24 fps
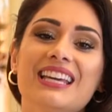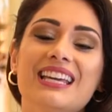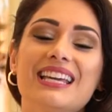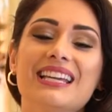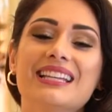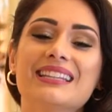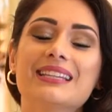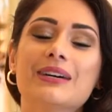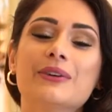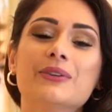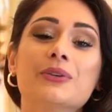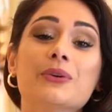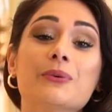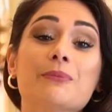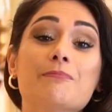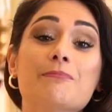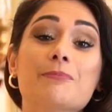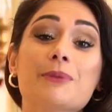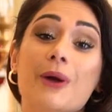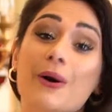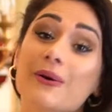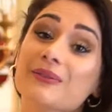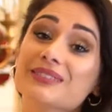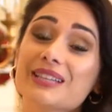Então, no
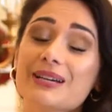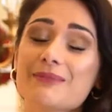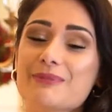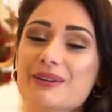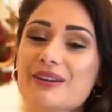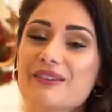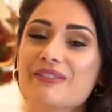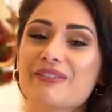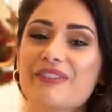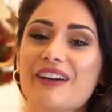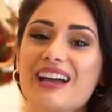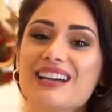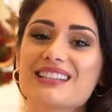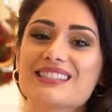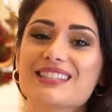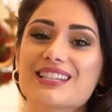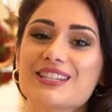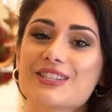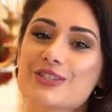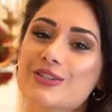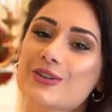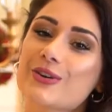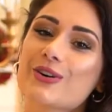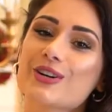Pronta para
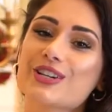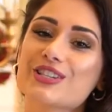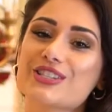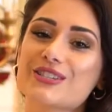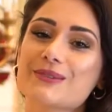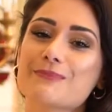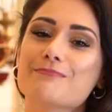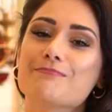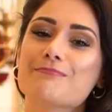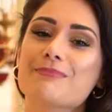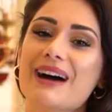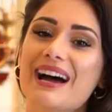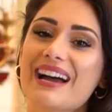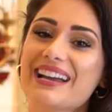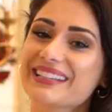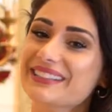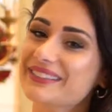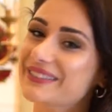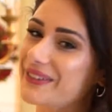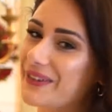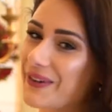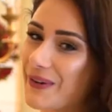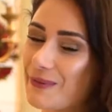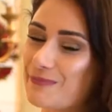Festa de hoje,
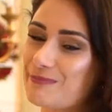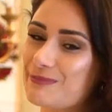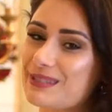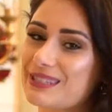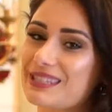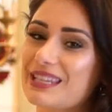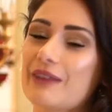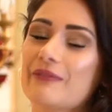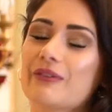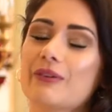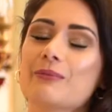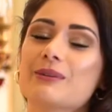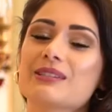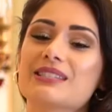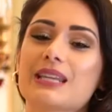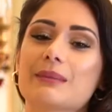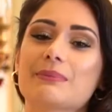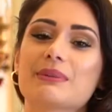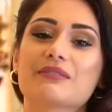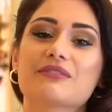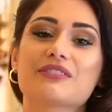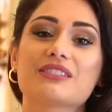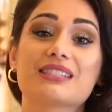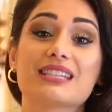by Dopes, eu vou
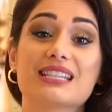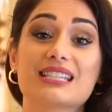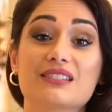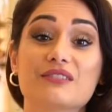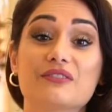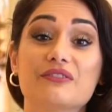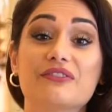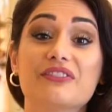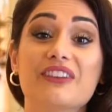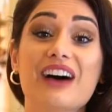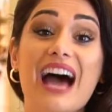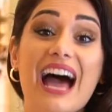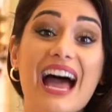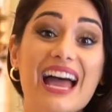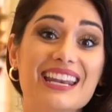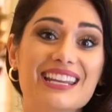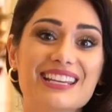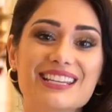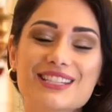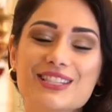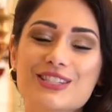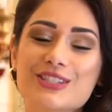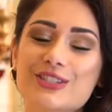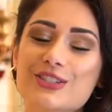mostrar para vocês
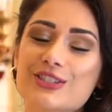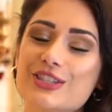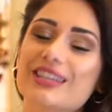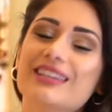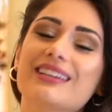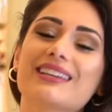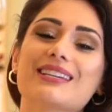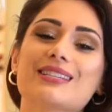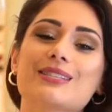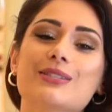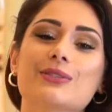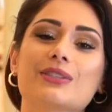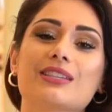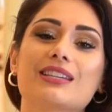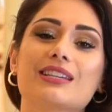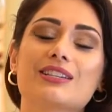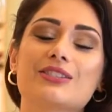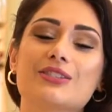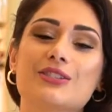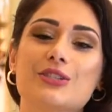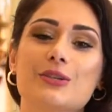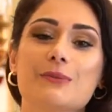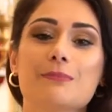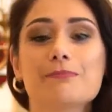várias dicas do que,
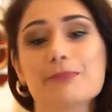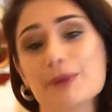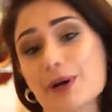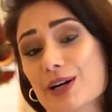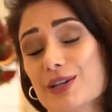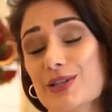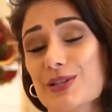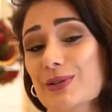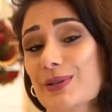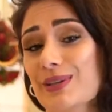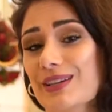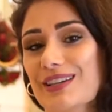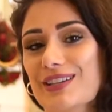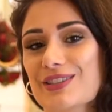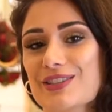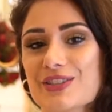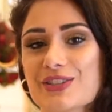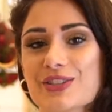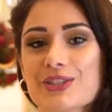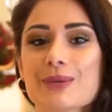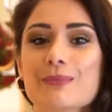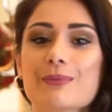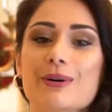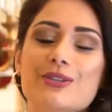que a gente pode e o que, que a
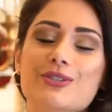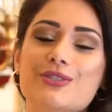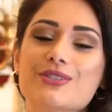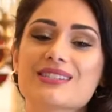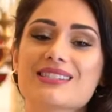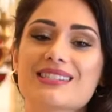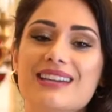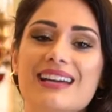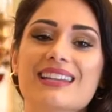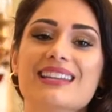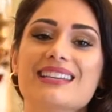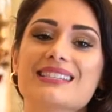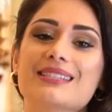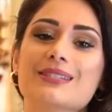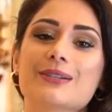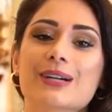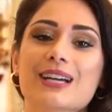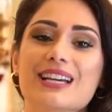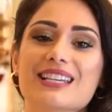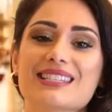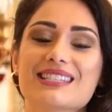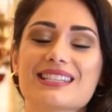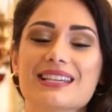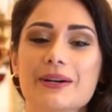gente não pode usar nessa
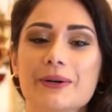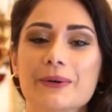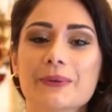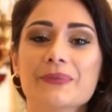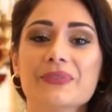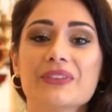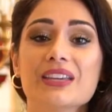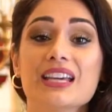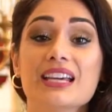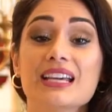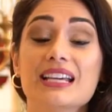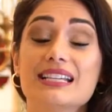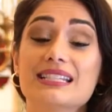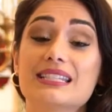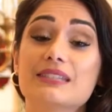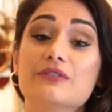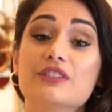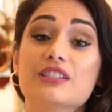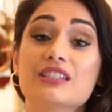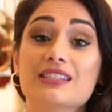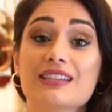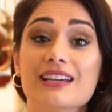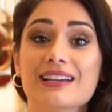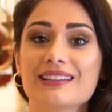ocasião. E
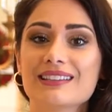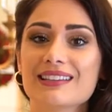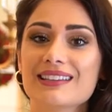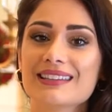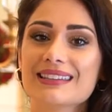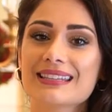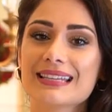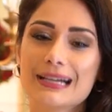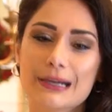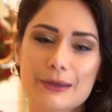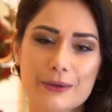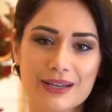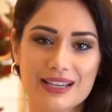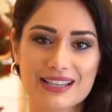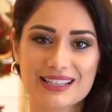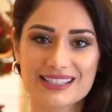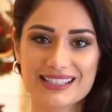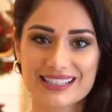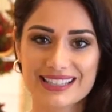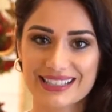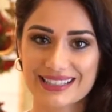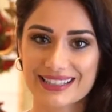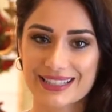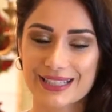se você ainda não é
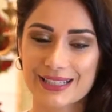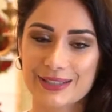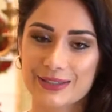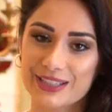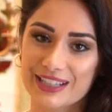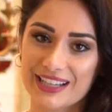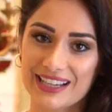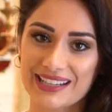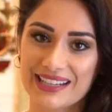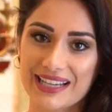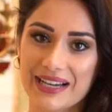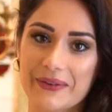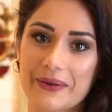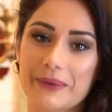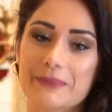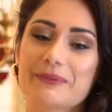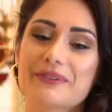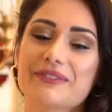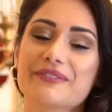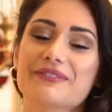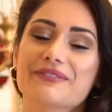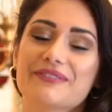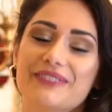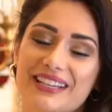inscrito aqui no canal,
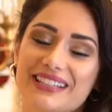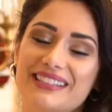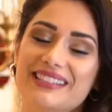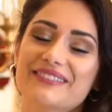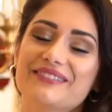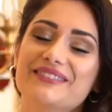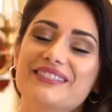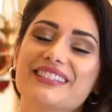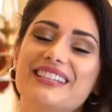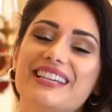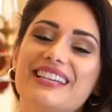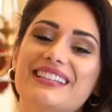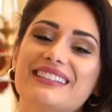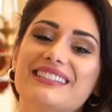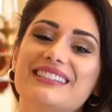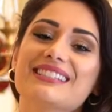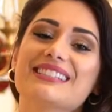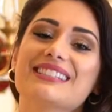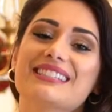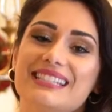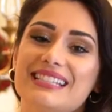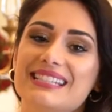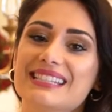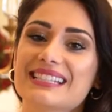aproveita a
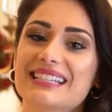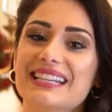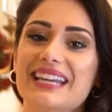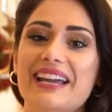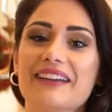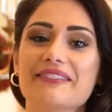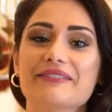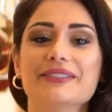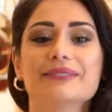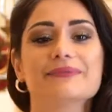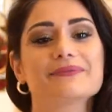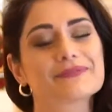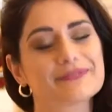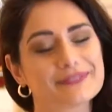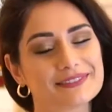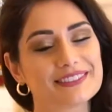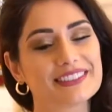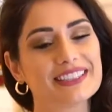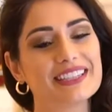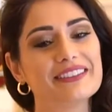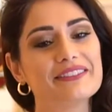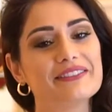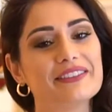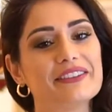vinheta, se inscreve
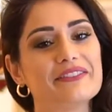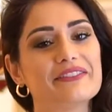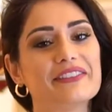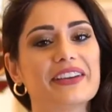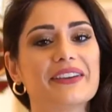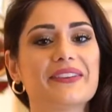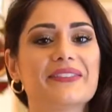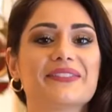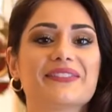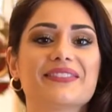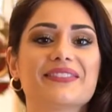e vem ver.